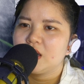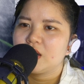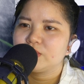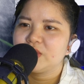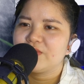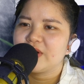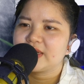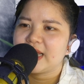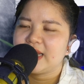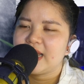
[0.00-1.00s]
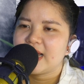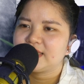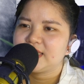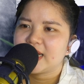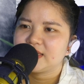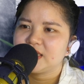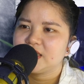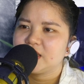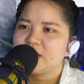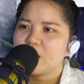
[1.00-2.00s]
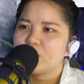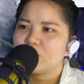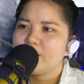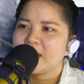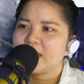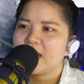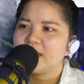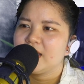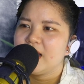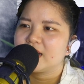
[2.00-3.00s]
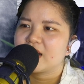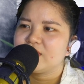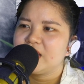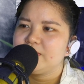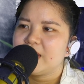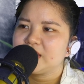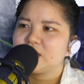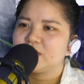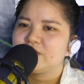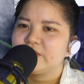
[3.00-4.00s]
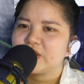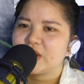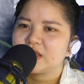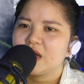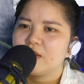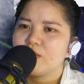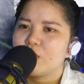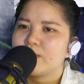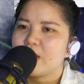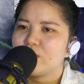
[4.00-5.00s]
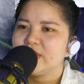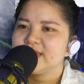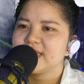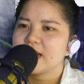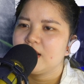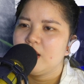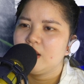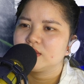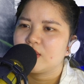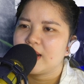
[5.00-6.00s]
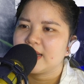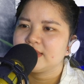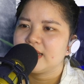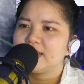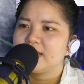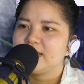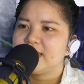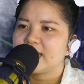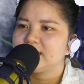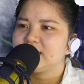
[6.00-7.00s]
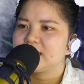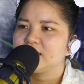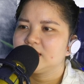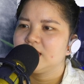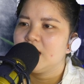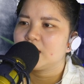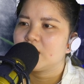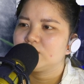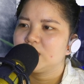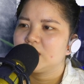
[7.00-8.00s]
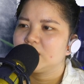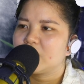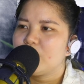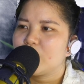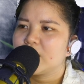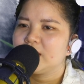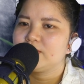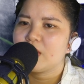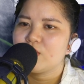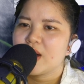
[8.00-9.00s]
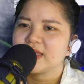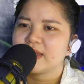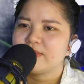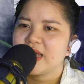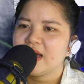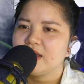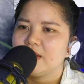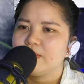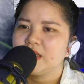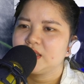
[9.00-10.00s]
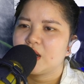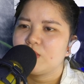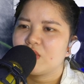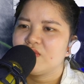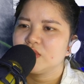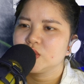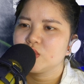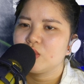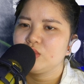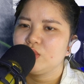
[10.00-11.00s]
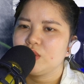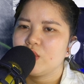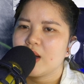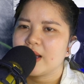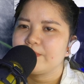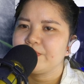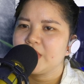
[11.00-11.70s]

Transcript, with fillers: Gốc thực vật này lan tràn trên đỉnh đầu của Bạch Lệ, cao đến 3 trượng và toàn thân một màu huyết sắc, có lá cây hình dáng răng cưa, đồng thời có một hình bông hoa tam giác, bên trong có vô số nhụy hoa.